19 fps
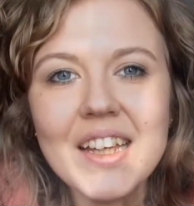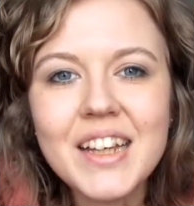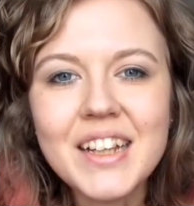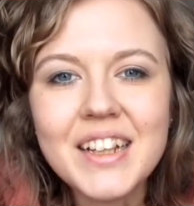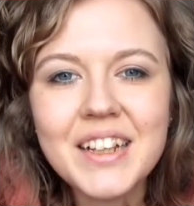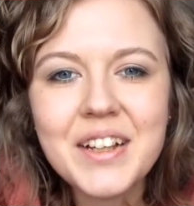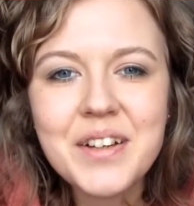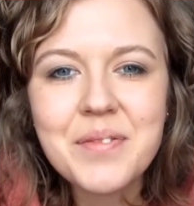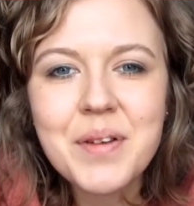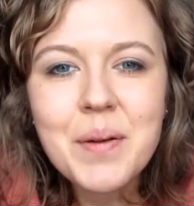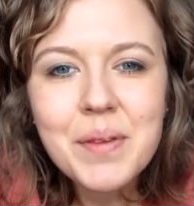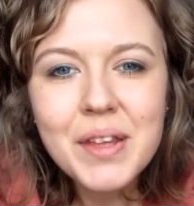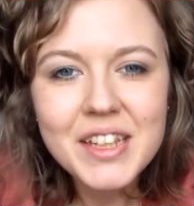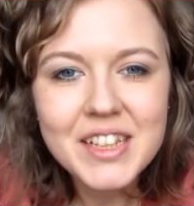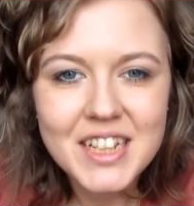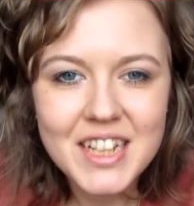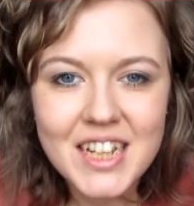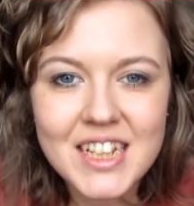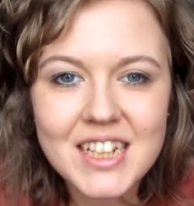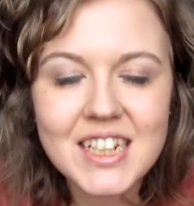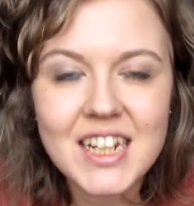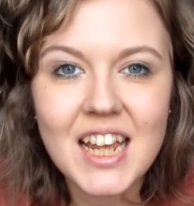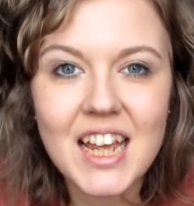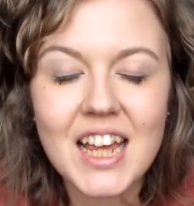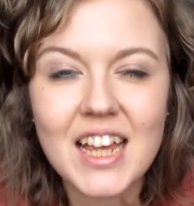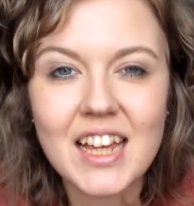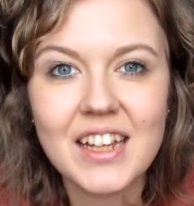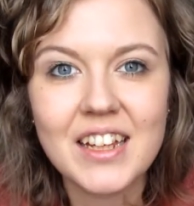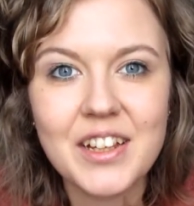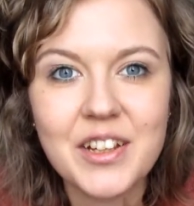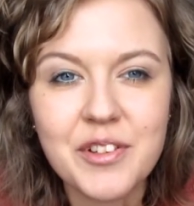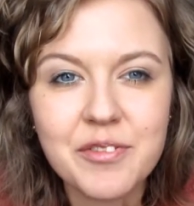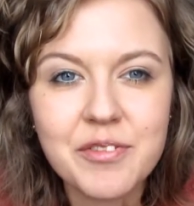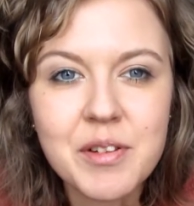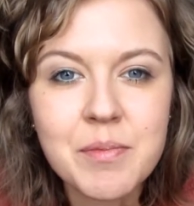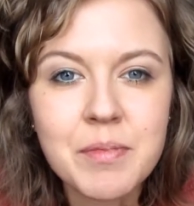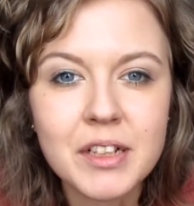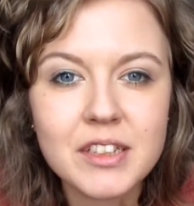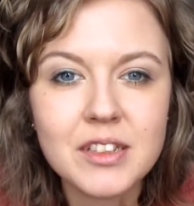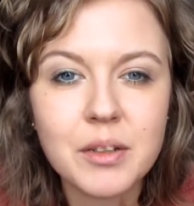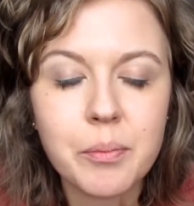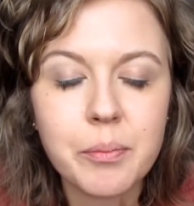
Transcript: E, mam nadzieję, że e, filmik się